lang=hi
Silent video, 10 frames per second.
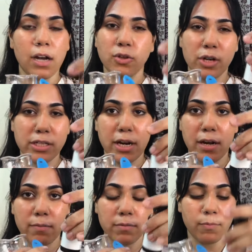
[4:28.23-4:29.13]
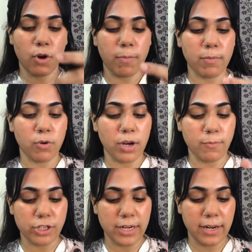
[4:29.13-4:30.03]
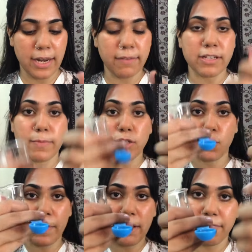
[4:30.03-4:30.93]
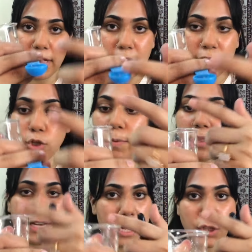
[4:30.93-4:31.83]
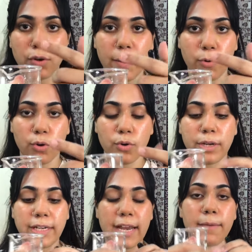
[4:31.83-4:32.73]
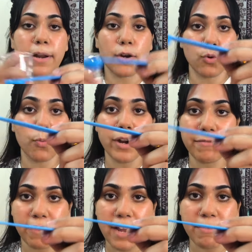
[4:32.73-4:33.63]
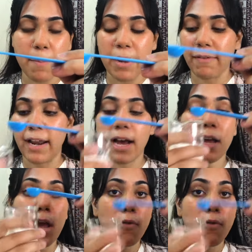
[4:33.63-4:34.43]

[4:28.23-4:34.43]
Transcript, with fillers: और थोड़ा सारा प्रॉब्लम होगा मुझे एनीवेज मैं इसको पहले फिल करती हूँ मैं दिखाती हूँ आप लोग को ये मैंने टू पॉइंट फाइव एम एल वाला